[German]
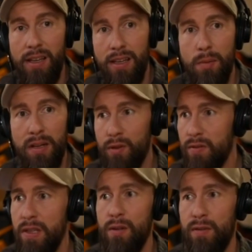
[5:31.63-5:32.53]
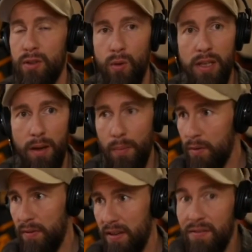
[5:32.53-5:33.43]
Niemand wird ein Video von Kollega blöd
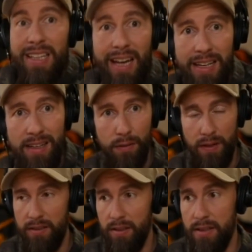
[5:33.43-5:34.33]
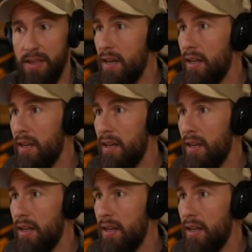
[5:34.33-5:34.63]
finden, weil kein Elefant drin ist.